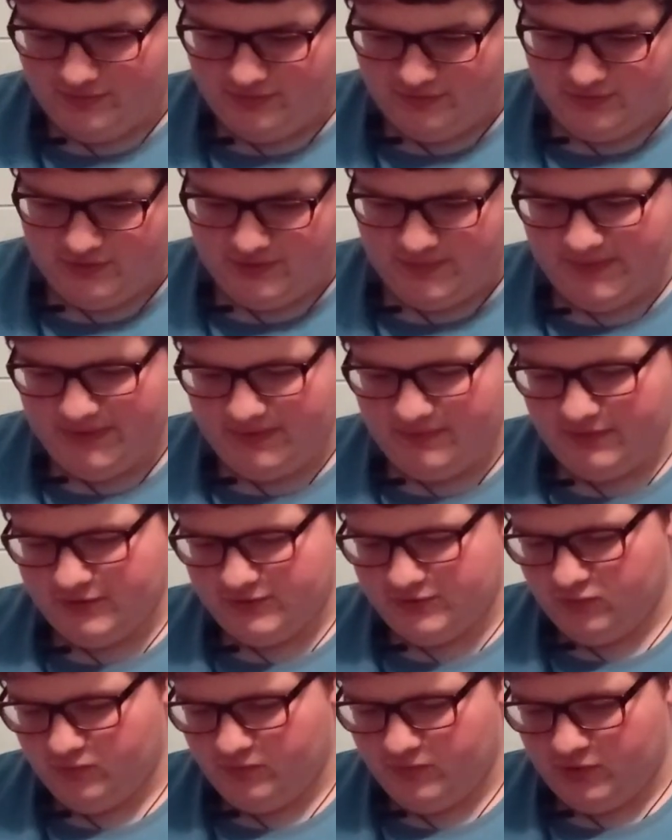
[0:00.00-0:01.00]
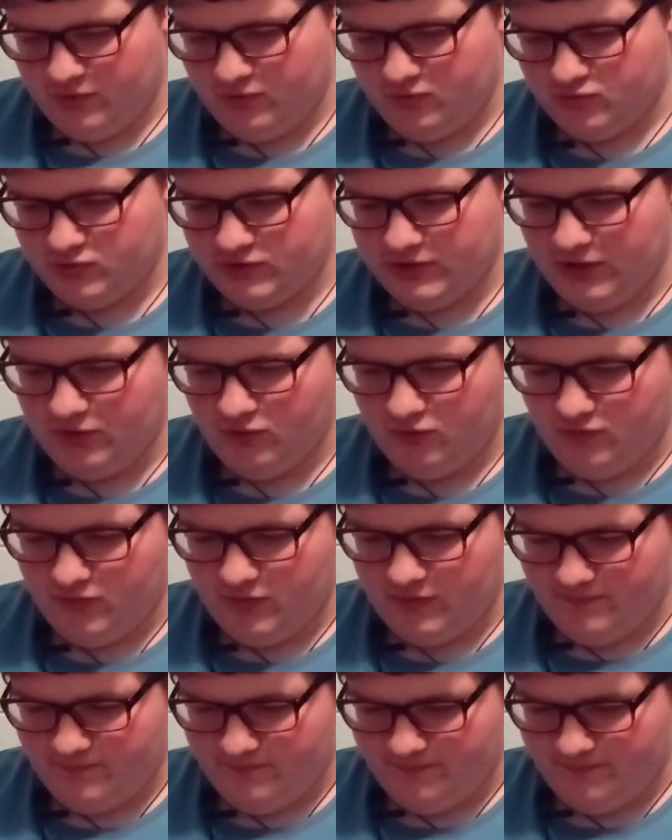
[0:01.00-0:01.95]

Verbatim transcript: к приветствию про Хрусталева.